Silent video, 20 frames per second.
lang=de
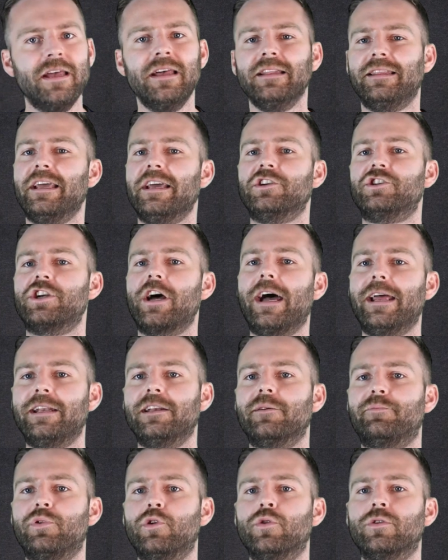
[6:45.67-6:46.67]
Der
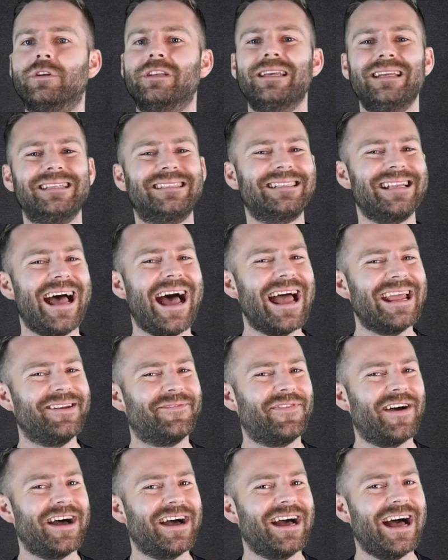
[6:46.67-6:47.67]
entscheidende Punkt ist
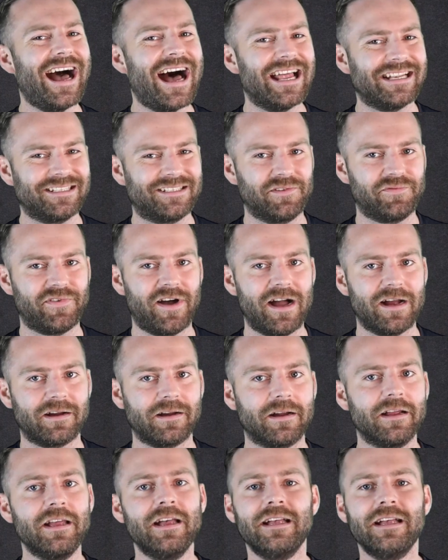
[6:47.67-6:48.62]
einfach anzufangen.